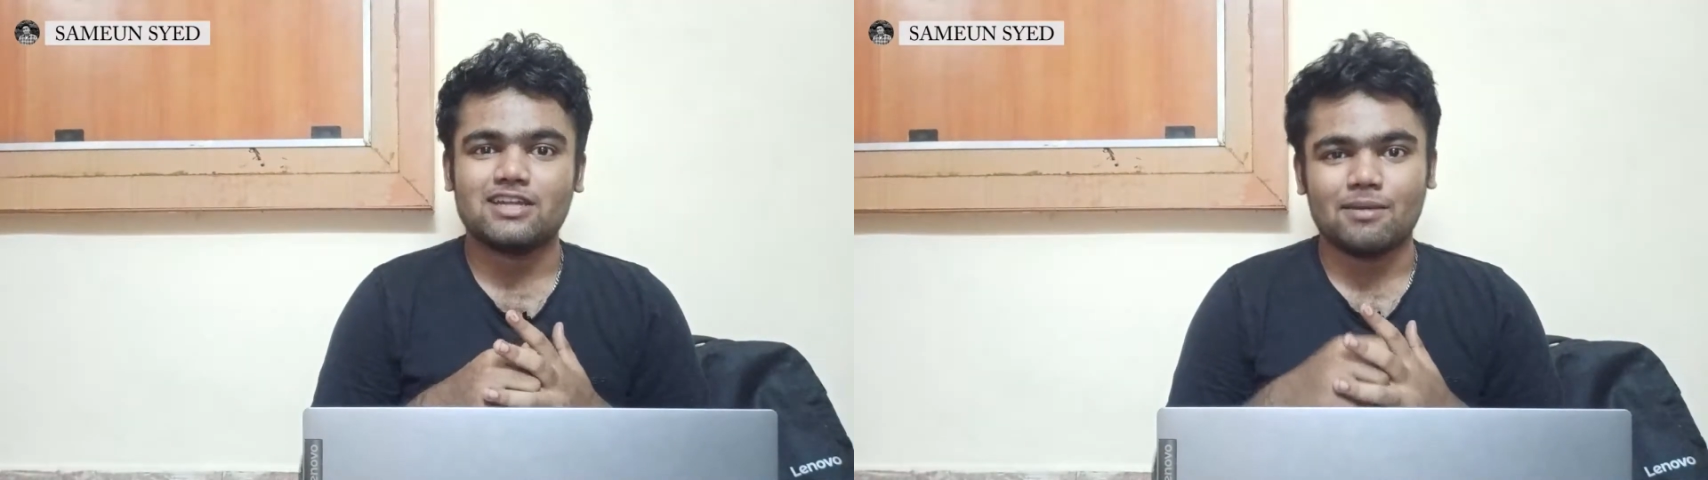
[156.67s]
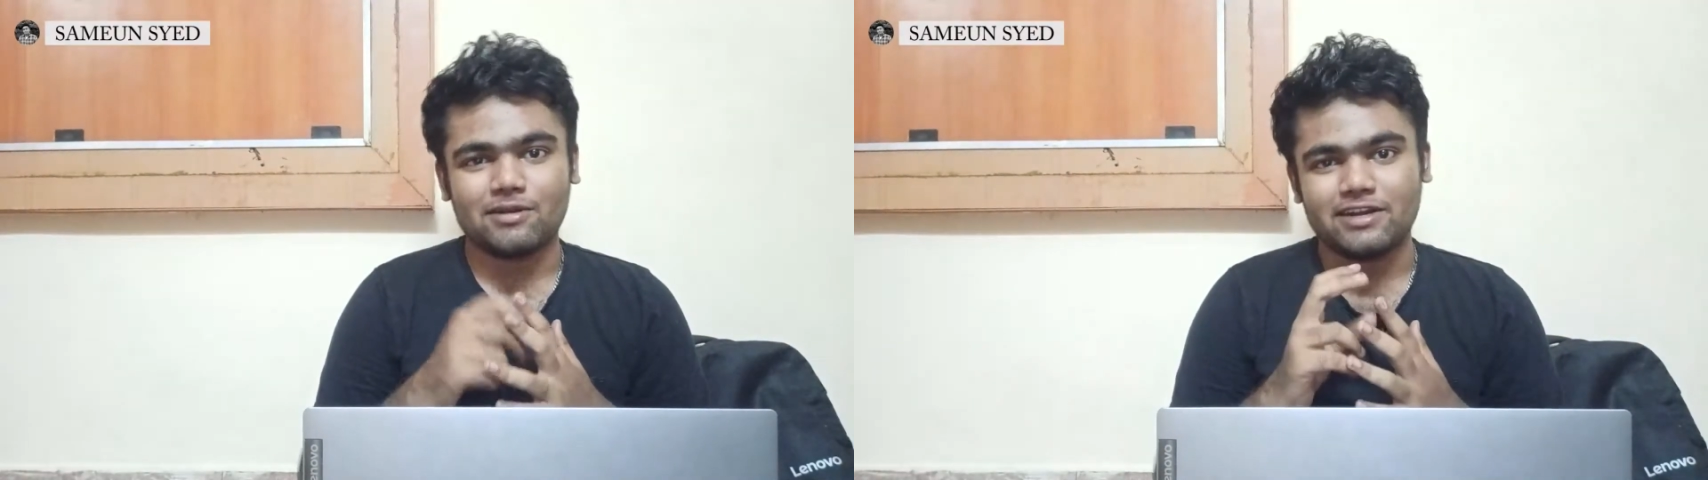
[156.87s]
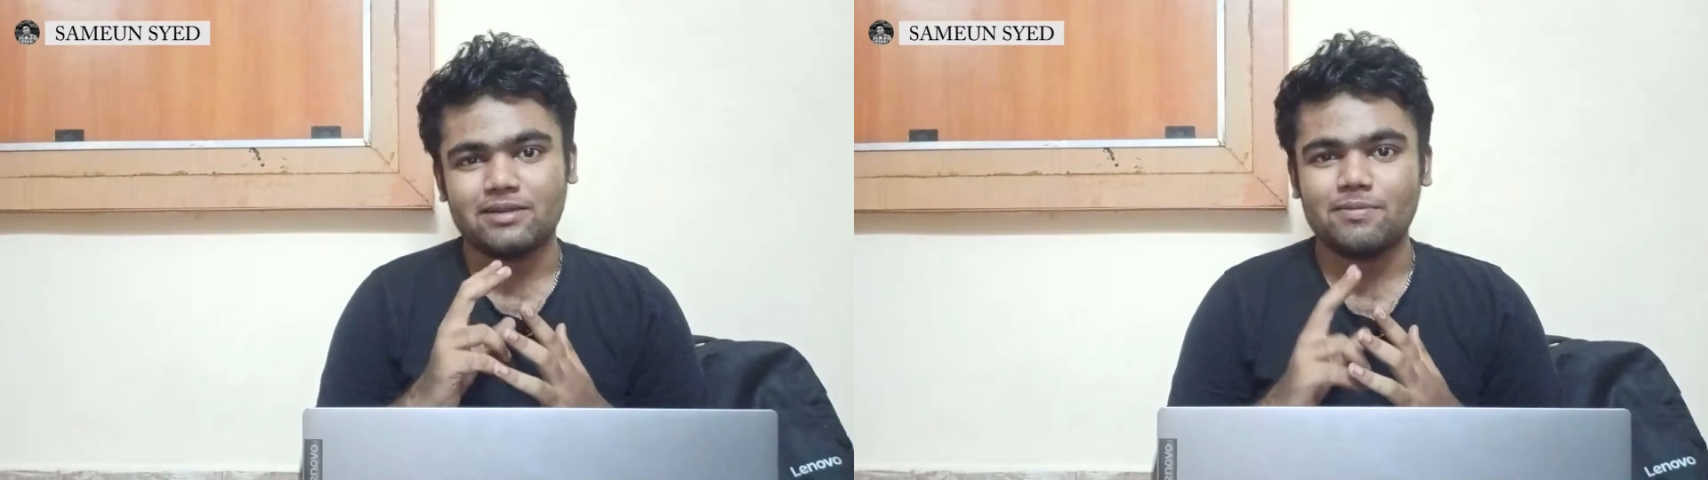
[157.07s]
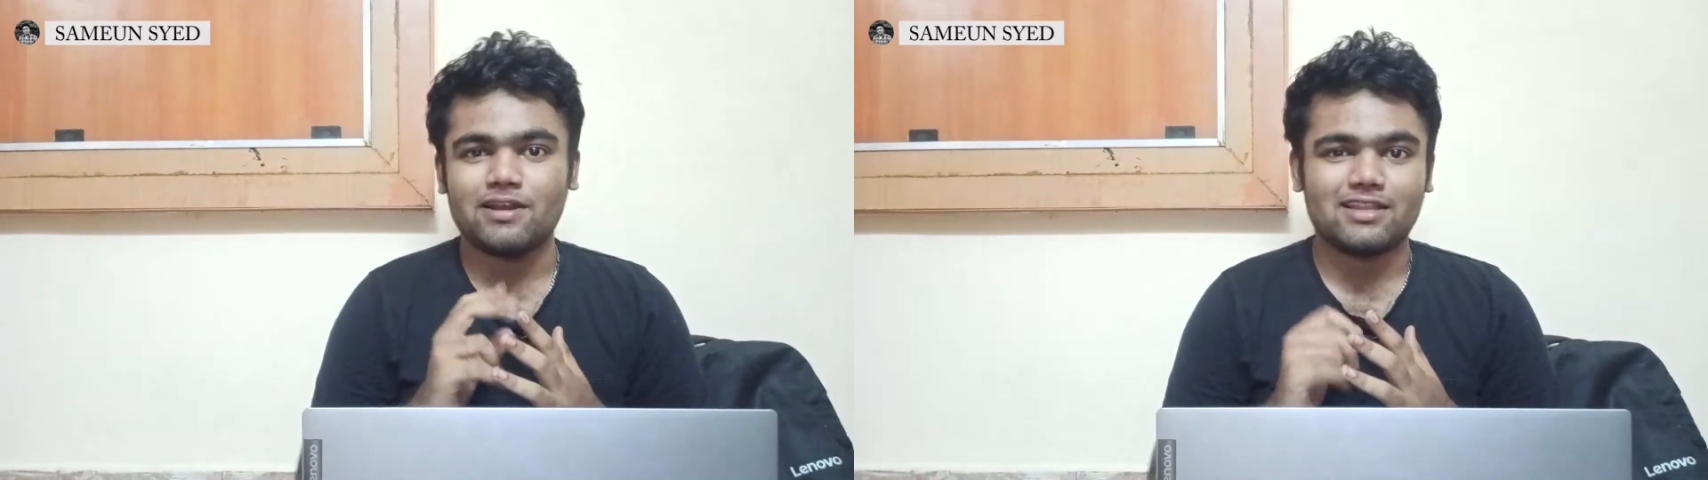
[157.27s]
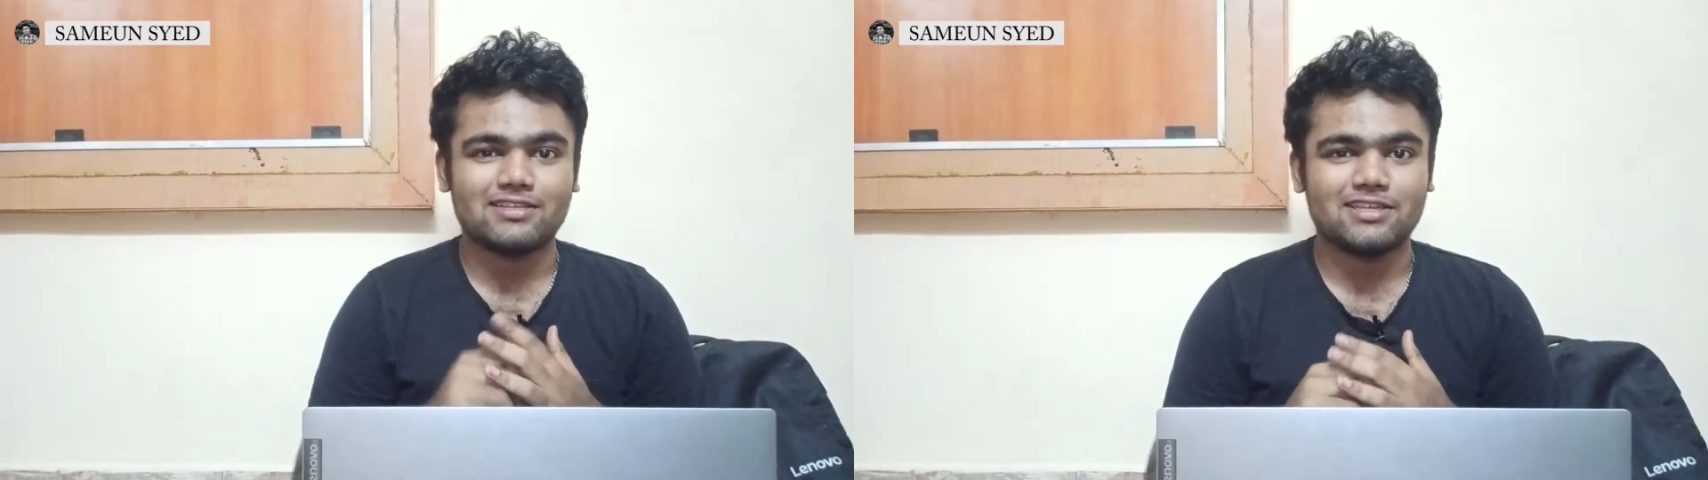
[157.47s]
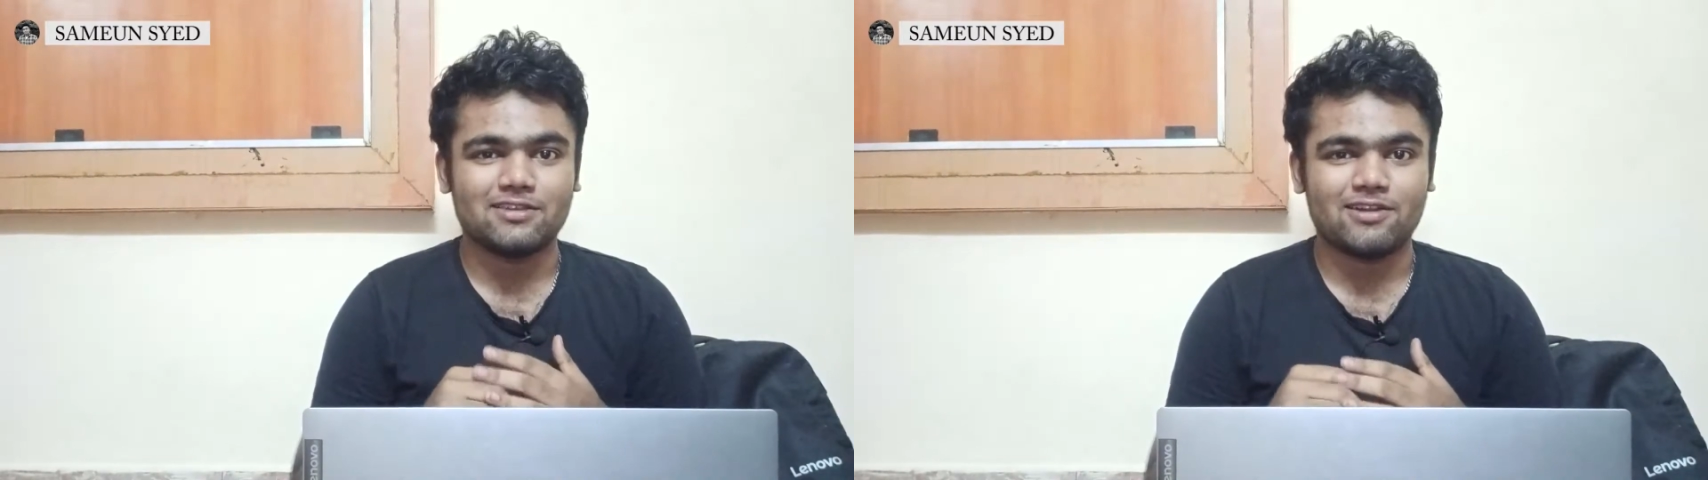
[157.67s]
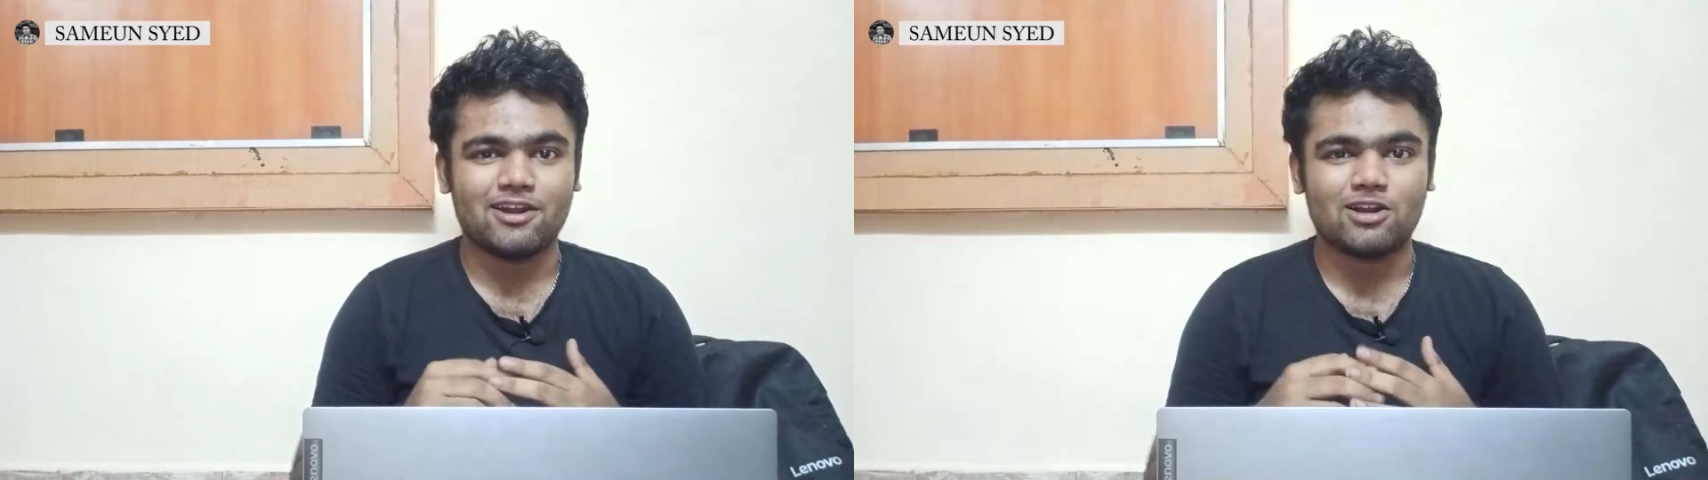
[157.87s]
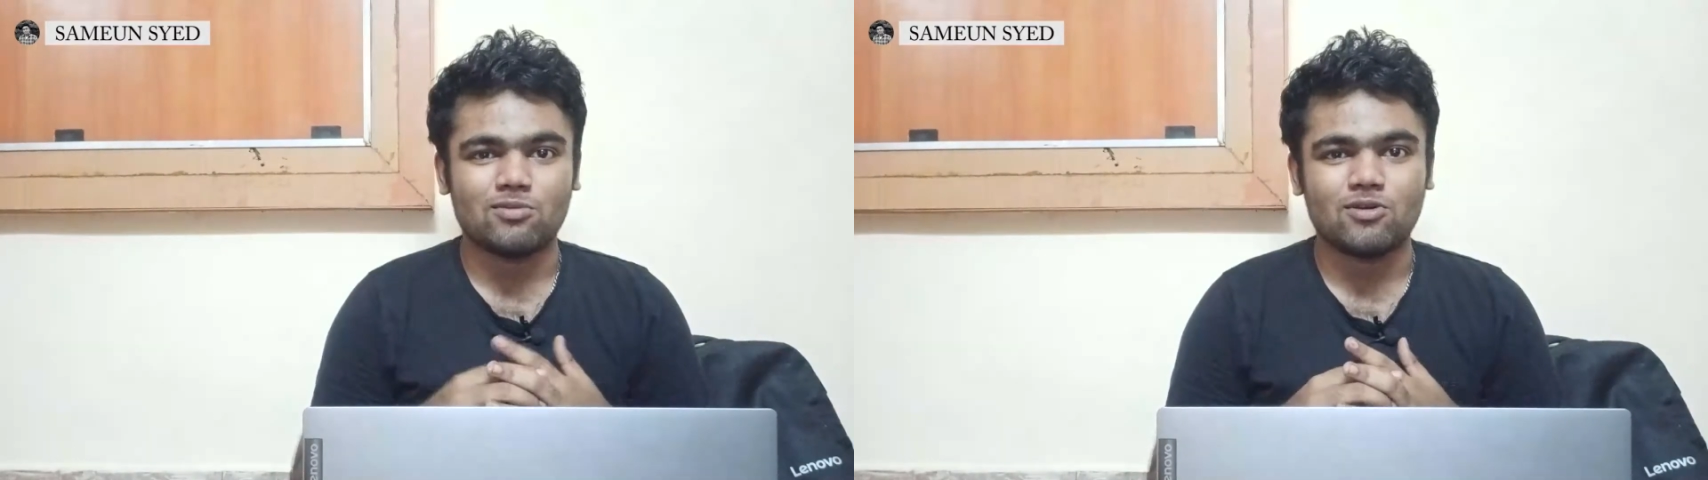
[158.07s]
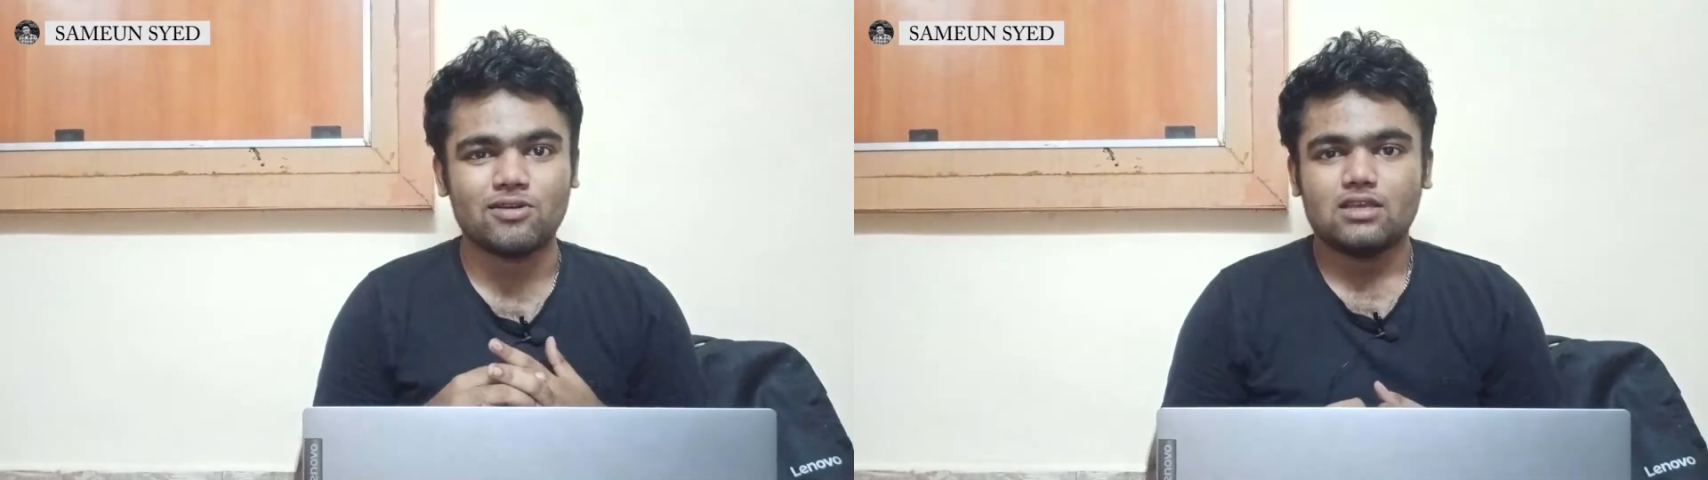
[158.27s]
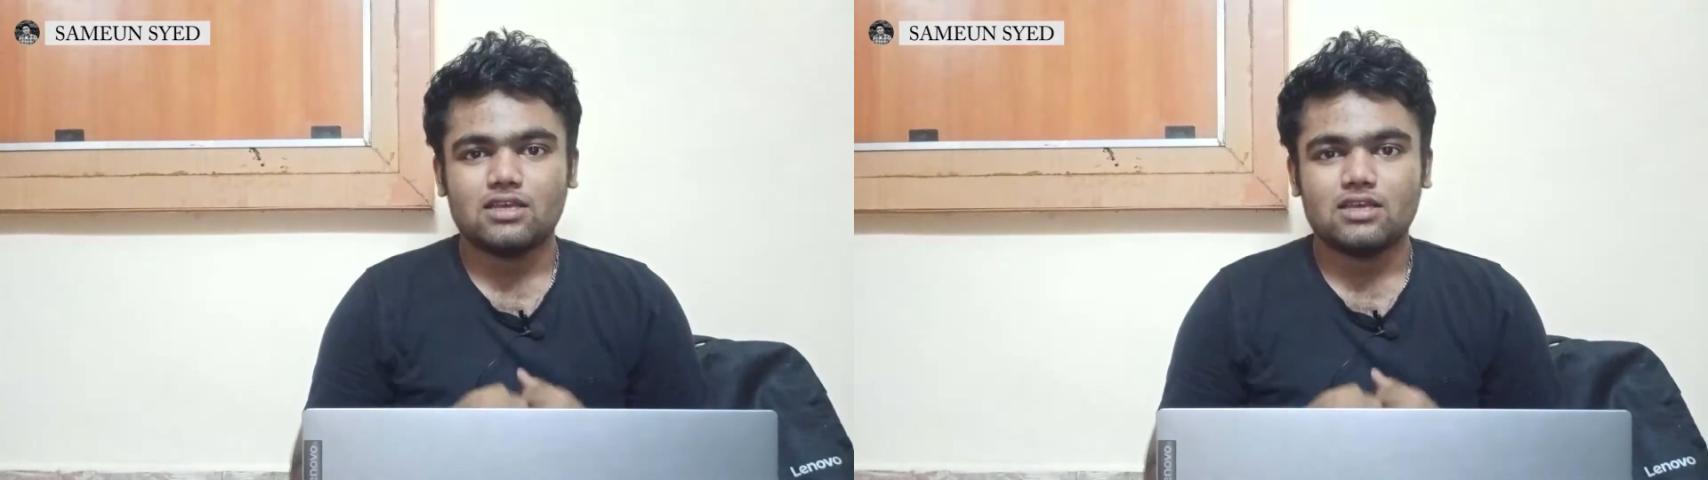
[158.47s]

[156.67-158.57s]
நாம் ரெண்டு பேராக தான் சேர்ந்து விளாண்டுருப்போம்